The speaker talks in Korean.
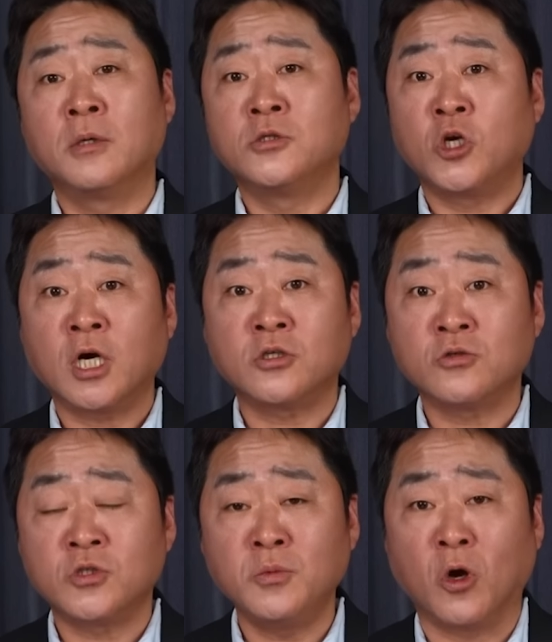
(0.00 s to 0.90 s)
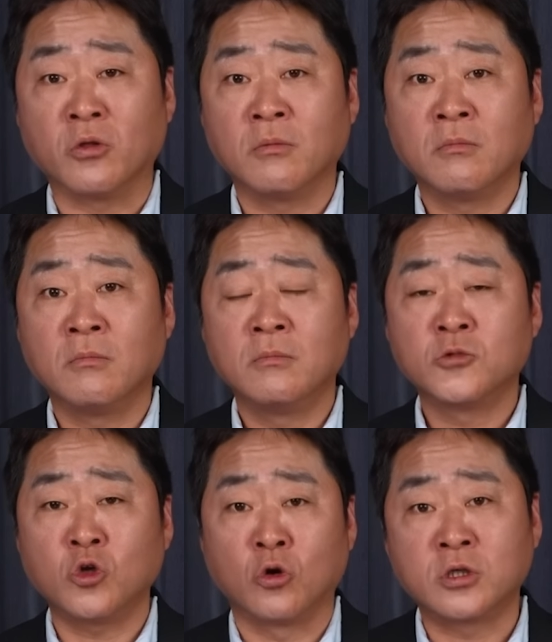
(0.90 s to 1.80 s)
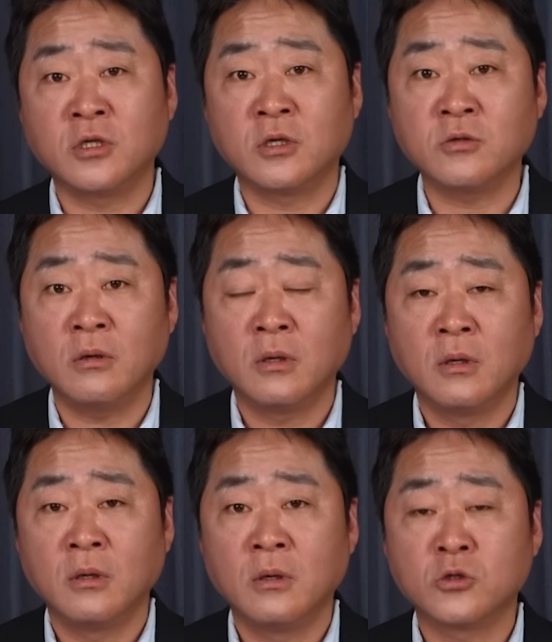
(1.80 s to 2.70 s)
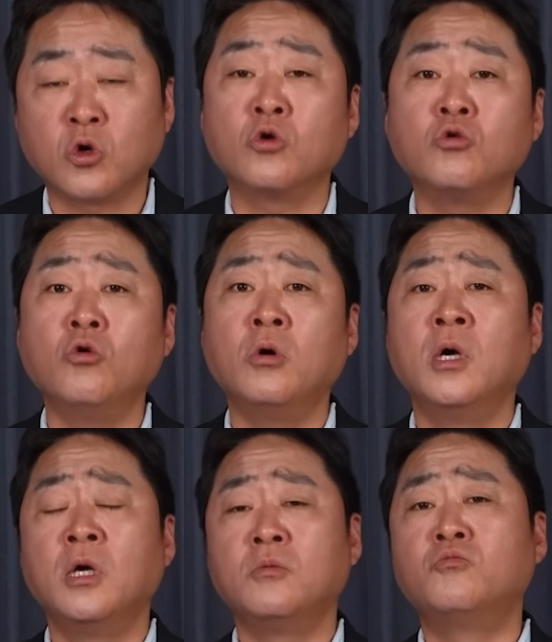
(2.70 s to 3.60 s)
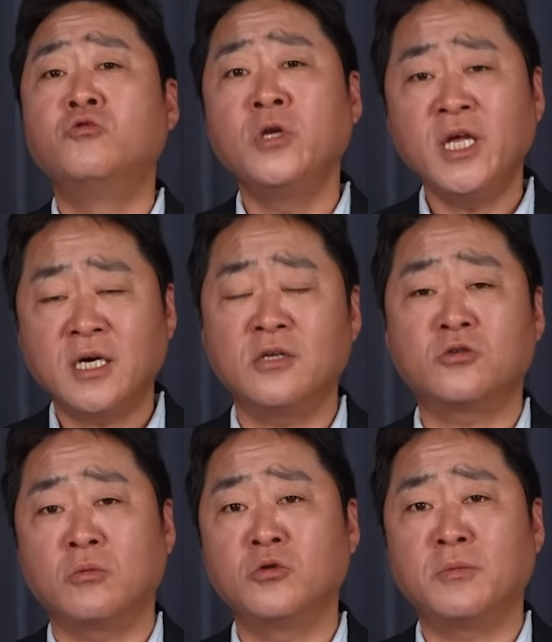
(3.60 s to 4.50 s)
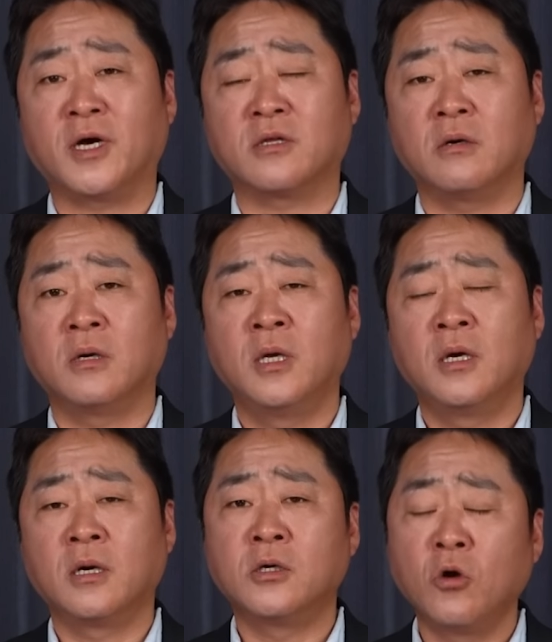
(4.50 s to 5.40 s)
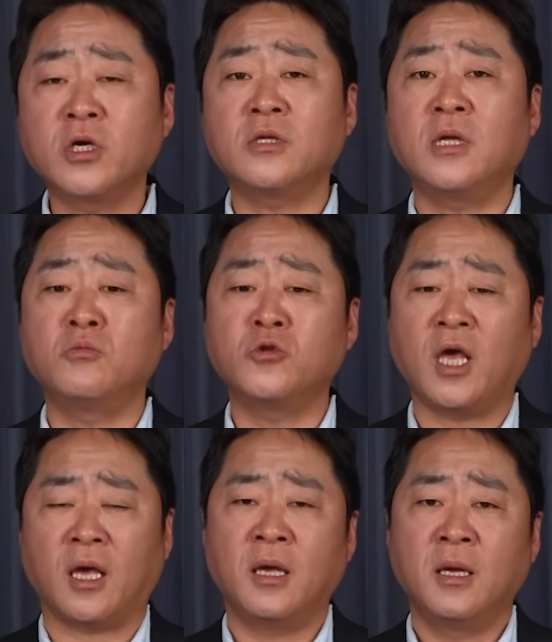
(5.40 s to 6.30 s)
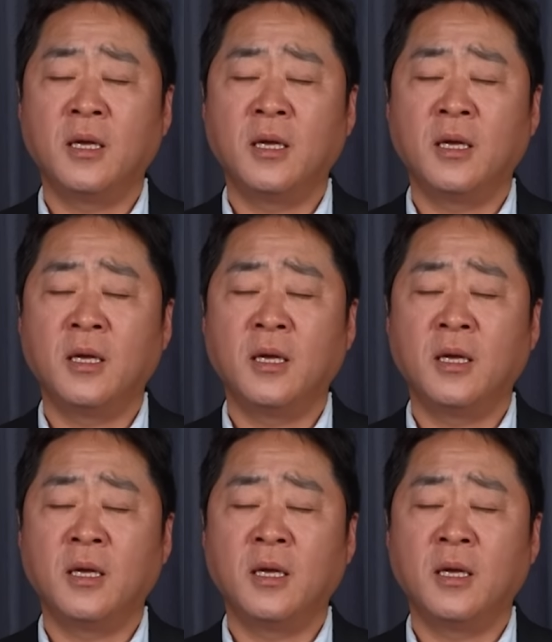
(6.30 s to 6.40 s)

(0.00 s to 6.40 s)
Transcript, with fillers: 제가 치면 저는 어떻게 되죠? 저도 무리익한 처분을 받아요. 그렇기 때문에